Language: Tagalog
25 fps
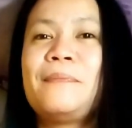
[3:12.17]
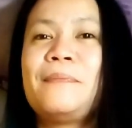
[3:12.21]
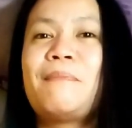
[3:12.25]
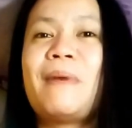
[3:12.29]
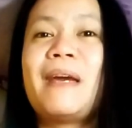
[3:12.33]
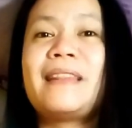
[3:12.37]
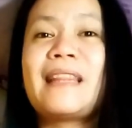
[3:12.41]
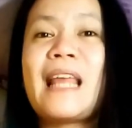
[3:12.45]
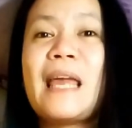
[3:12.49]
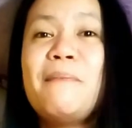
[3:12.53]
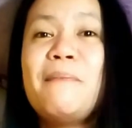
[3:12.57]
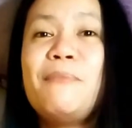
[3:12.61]

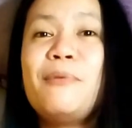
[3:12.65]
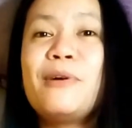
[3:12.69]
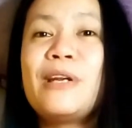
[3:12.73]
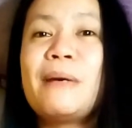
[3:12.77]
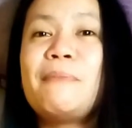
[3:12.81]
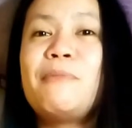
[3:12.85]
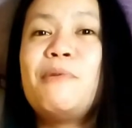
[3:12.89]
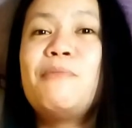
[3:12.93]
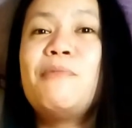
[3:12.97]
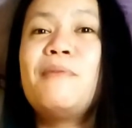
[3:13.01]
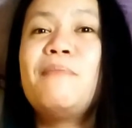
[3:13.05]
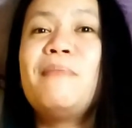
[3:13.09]
May time po
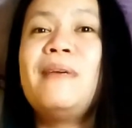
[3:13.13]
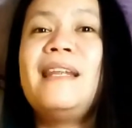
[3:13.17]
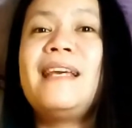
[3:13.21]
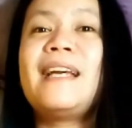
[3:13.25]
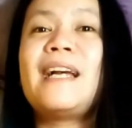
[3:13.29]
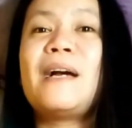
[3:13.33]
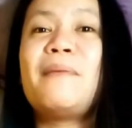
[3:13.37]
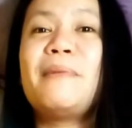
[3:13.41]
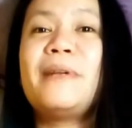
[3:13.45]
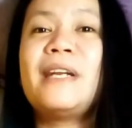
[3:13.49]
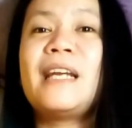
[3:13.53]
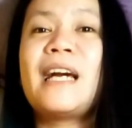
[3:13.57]
na bumibili
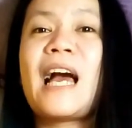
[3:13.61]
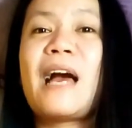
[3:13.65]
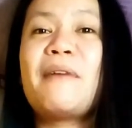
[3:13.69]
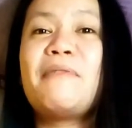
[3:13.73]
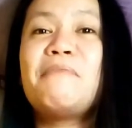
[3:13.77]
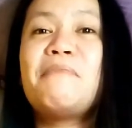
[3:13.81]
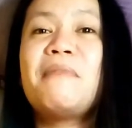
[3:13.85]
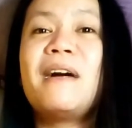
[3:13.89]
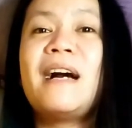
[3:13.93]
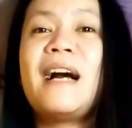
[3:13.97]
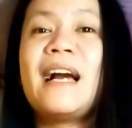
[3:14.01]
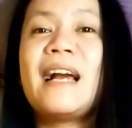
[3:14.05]
kami ng
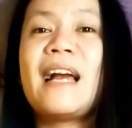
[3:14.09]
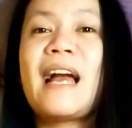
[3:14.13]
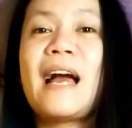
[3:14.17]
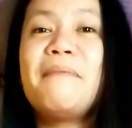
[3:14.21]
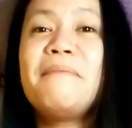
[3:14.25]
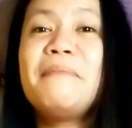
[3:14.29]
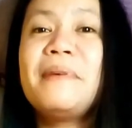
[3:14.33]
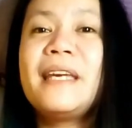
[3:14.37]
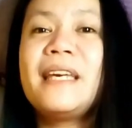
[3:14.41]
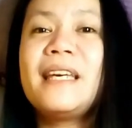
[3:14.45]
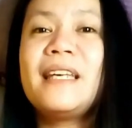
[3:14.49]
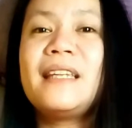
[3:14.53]
aming mga
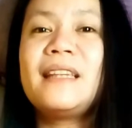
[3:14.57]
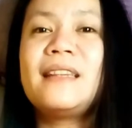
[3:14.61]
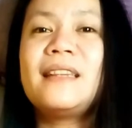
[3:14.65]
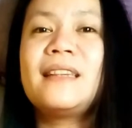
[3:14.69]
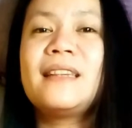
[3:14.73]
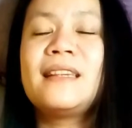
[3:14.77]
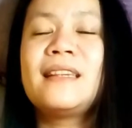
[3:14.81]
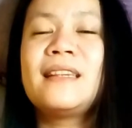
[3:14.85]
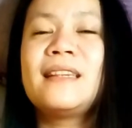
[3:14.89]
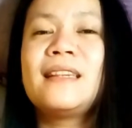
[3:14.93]
gamit,